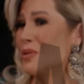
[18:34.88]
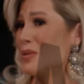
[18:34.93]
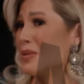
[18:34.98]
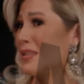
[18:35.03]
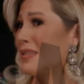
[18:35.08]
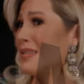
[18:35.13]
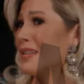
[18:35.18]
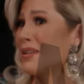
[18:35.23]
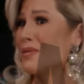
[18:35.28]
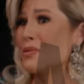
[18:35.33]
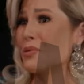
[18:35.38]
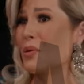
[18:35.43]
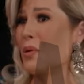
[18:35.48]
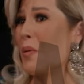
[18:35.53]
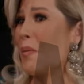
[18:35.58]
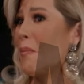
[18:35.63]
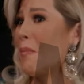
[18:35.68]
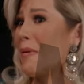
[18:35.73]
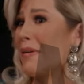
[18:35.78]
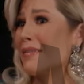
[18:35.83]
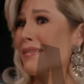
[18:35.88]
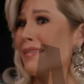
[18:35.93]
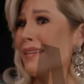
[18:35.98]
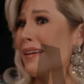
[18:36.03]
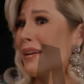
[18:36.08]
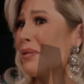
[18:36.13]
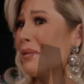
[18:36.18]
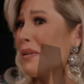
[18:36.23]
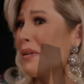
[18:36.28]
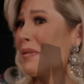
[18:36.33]
Pues es que su
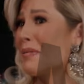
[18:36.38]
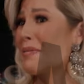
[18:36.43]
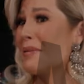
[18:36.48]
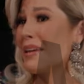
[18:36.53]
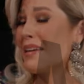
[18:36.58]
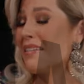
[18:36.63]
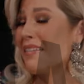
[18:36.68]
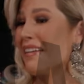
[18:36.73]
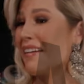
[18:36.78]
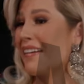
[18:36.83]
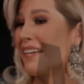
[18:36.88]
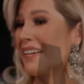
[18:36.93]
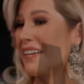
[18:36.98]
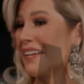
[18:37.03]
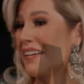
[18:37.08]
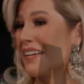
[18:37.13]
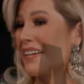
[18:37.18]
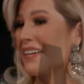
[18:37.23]
compañero de vida. De